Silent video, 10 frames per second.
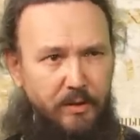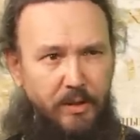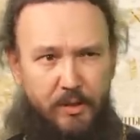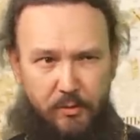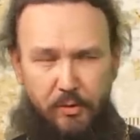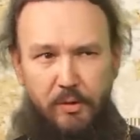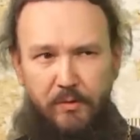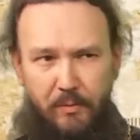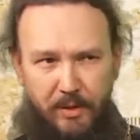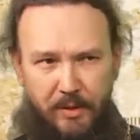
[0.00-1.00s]

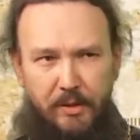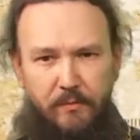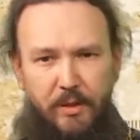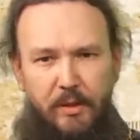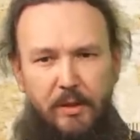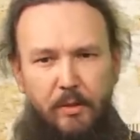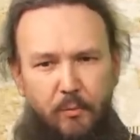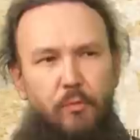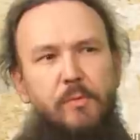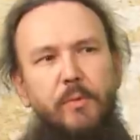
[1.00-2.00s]
Иисусовой молитвой
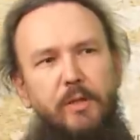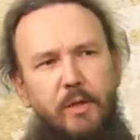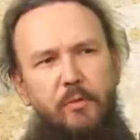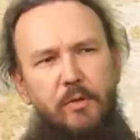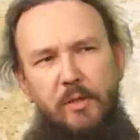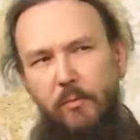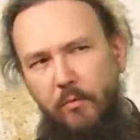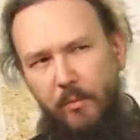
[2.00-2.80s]
по усмотрению самого